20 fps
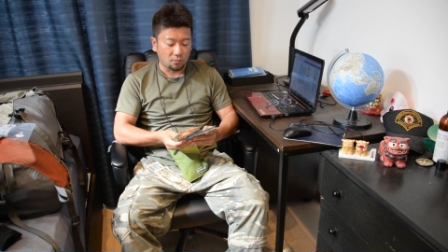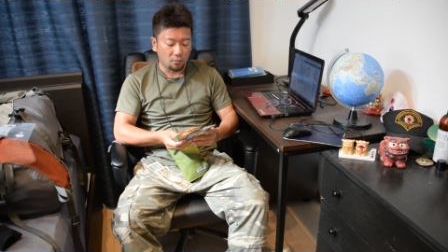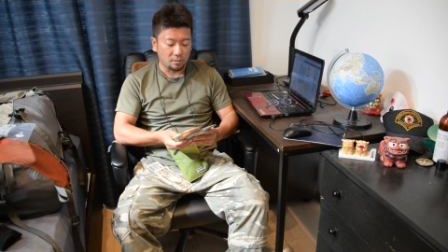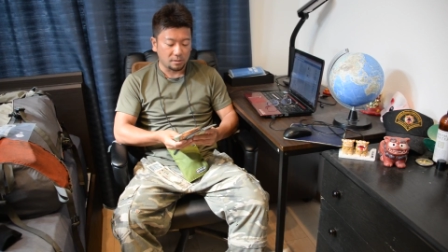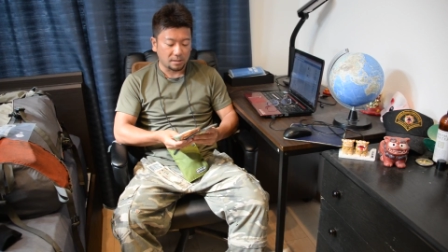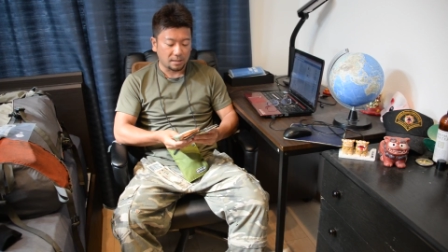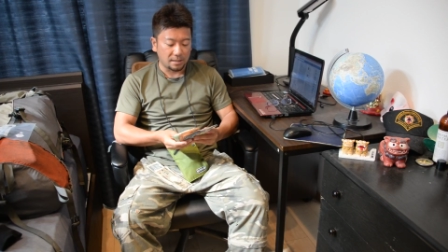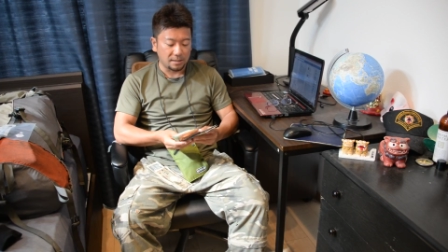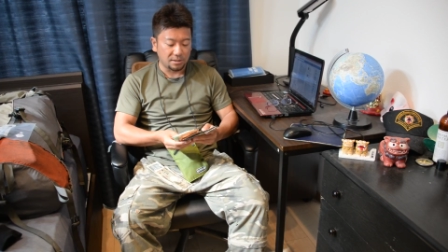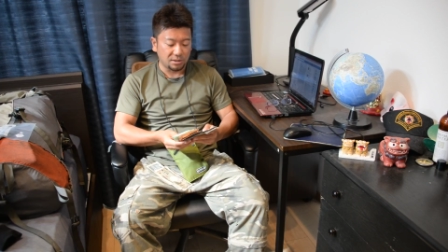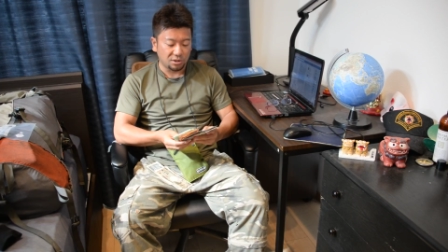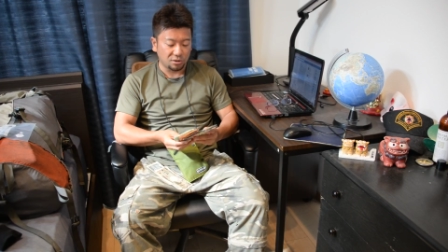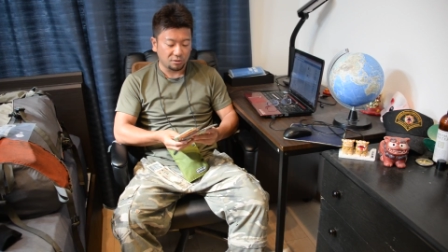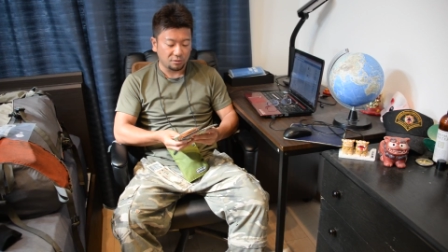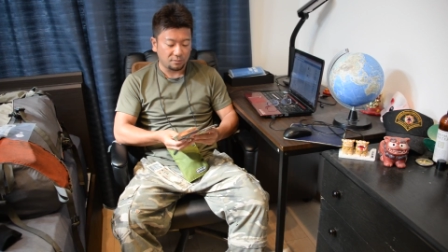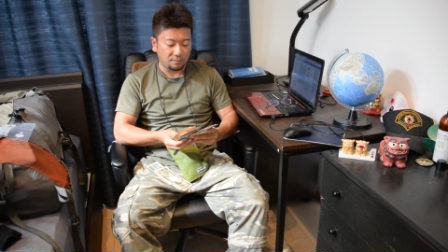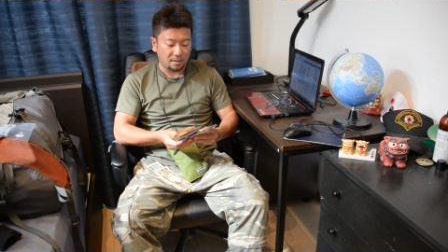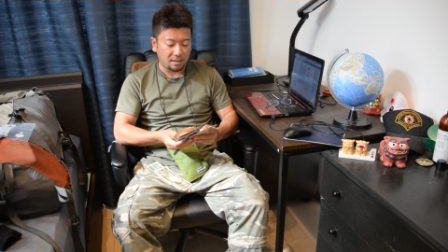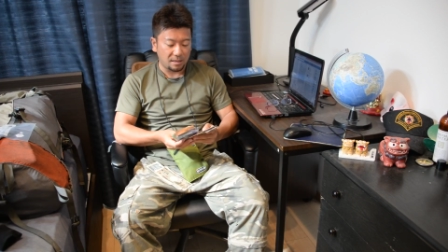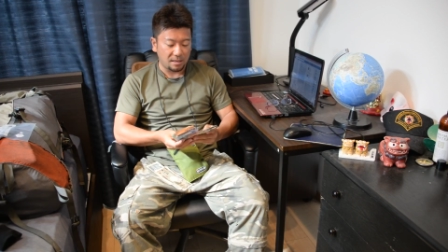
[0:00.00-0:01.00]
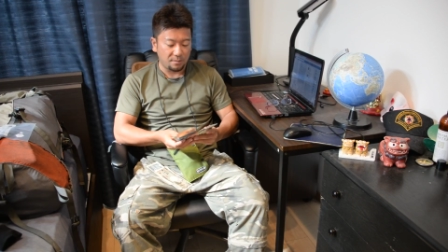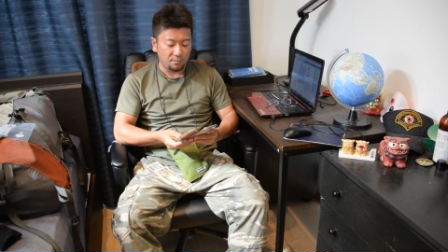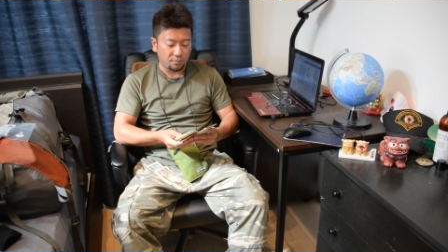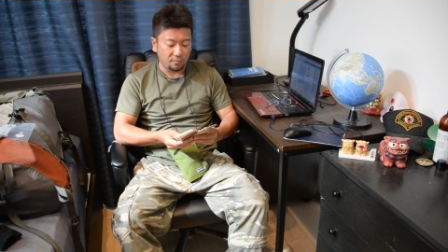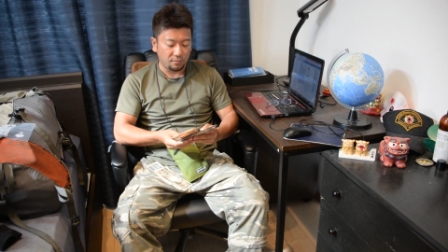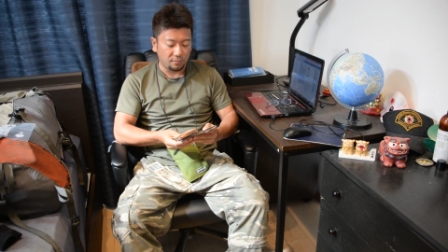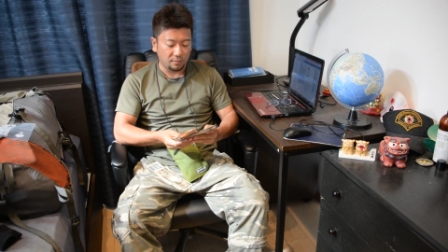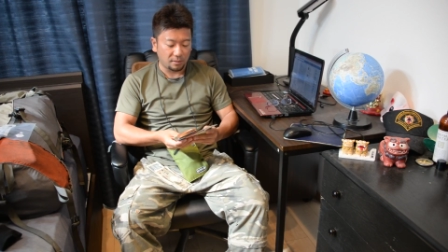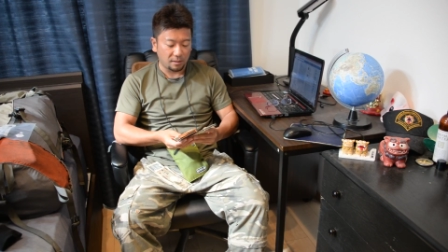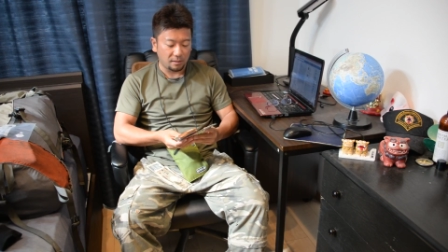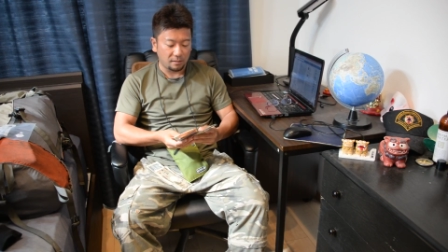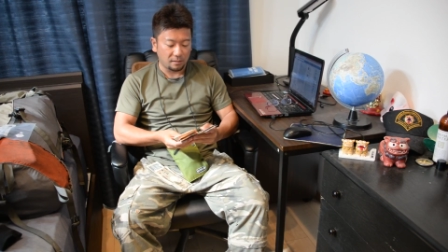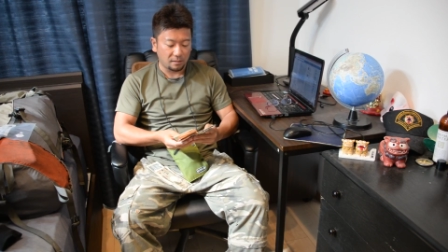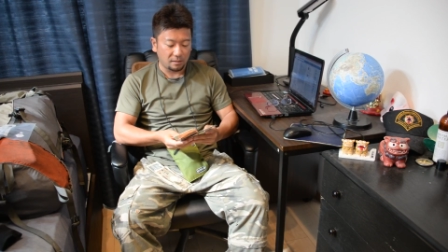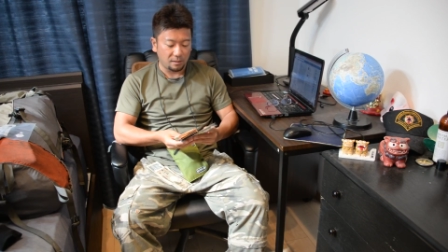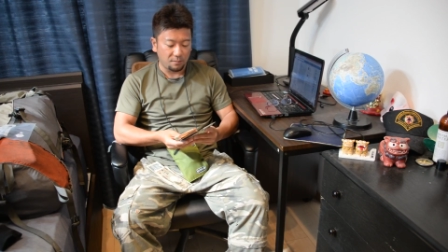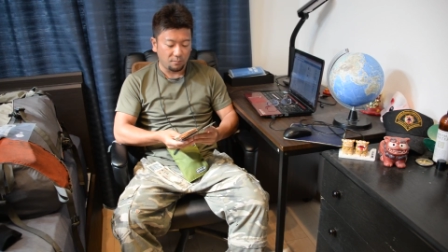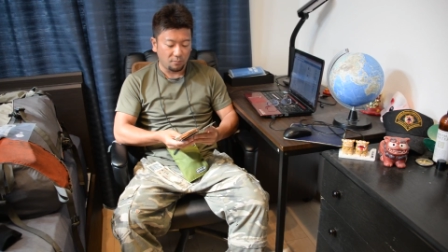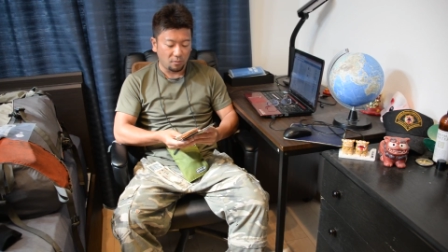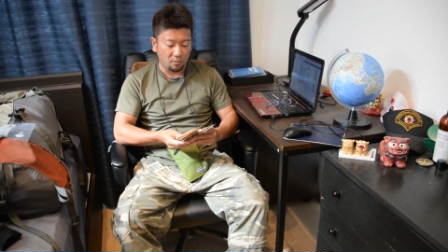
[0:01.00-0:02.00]
今回10万円分の現
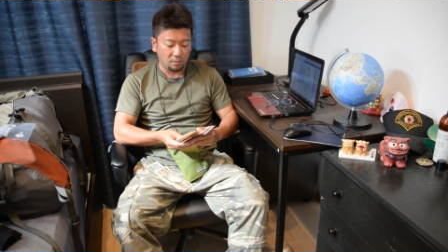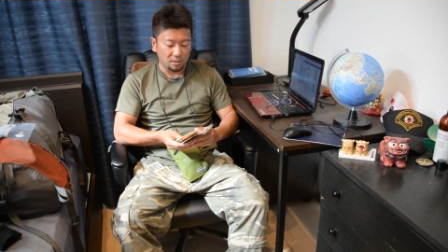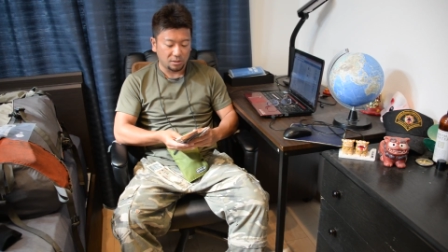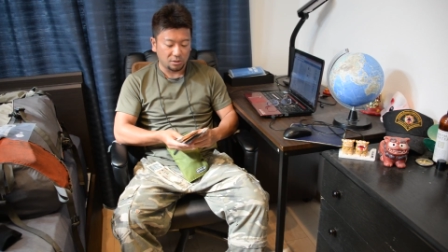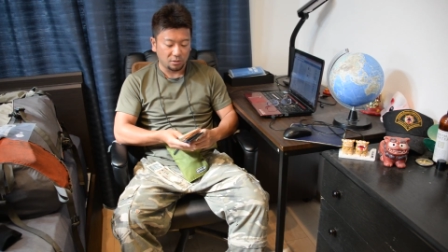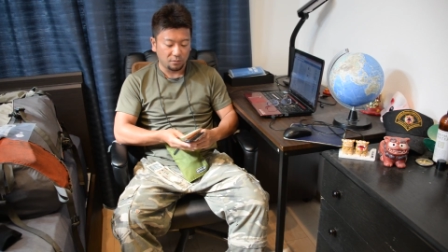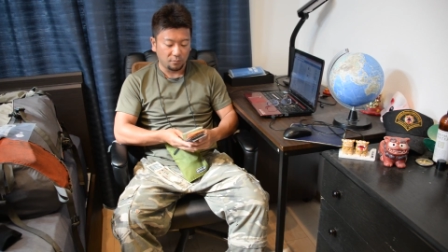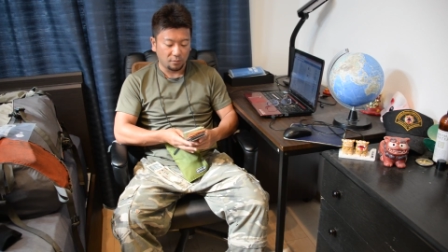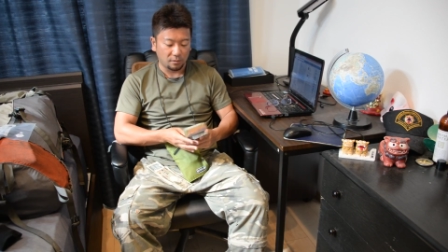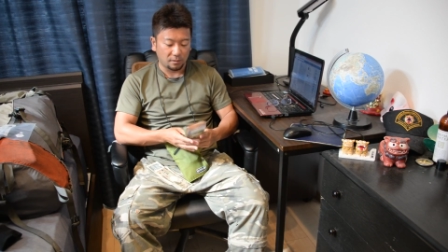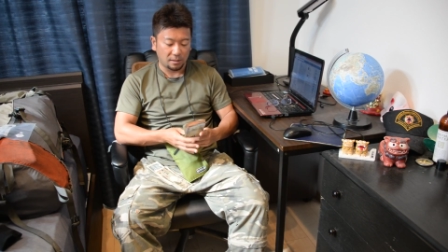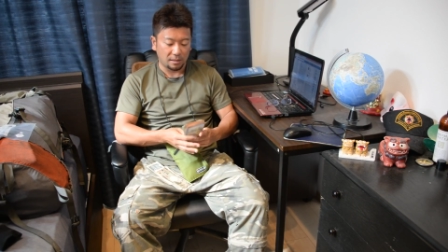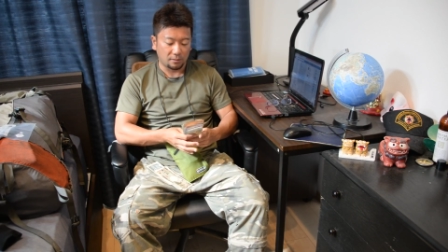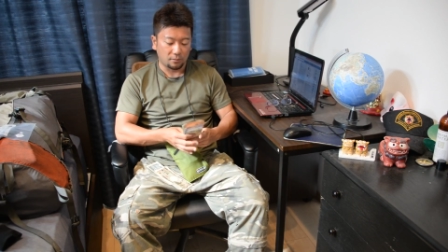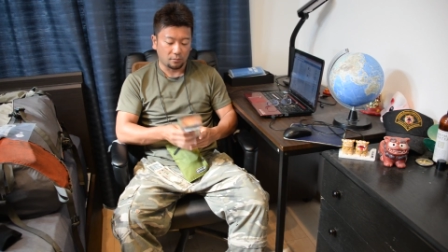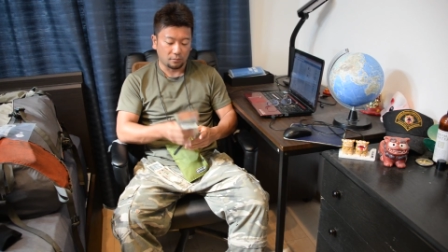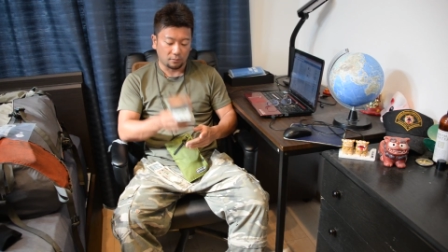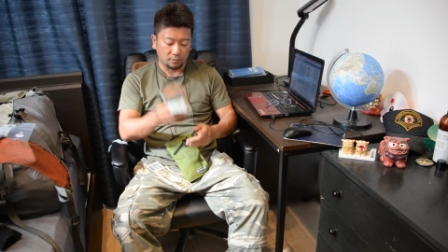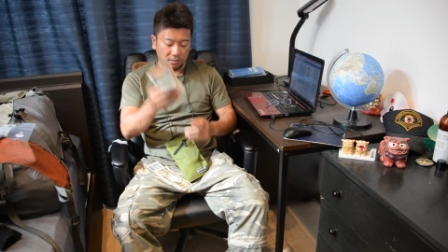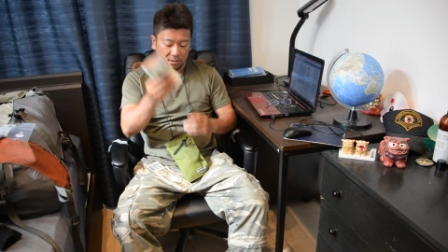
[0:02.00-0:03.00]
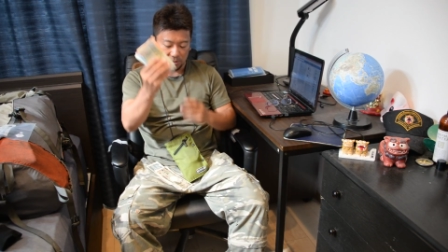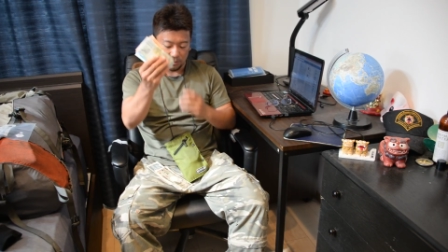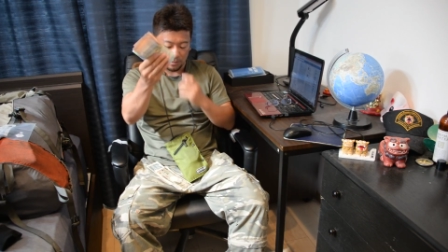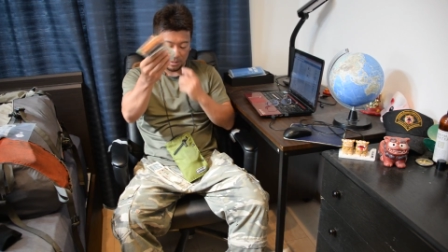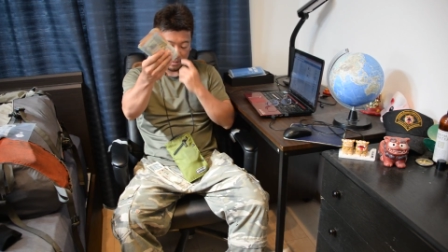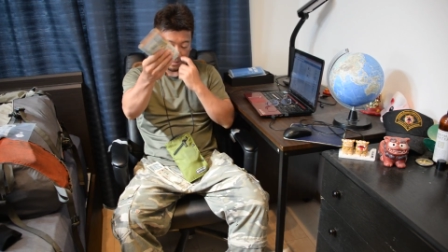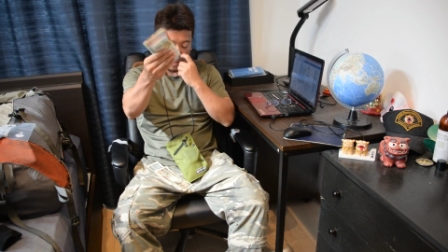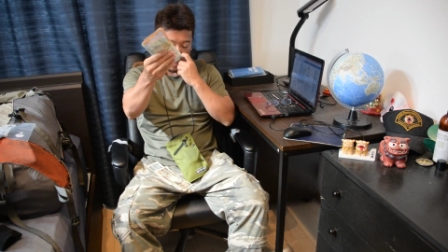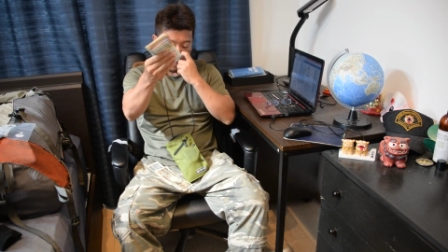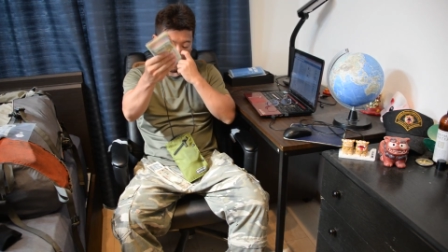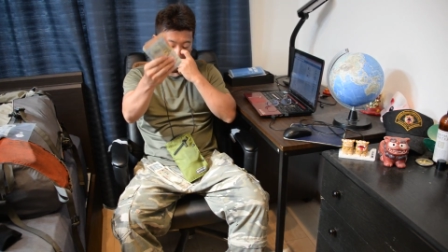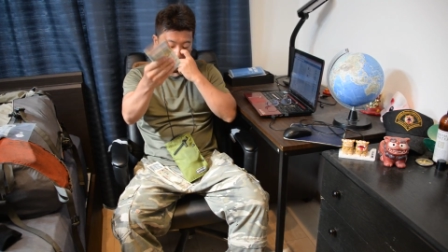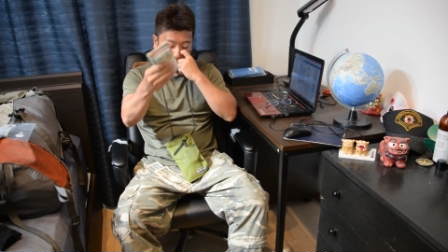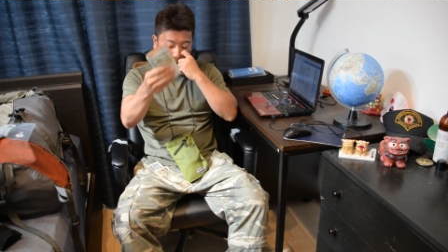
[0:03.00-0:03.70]
金も一応持っていくことにしました。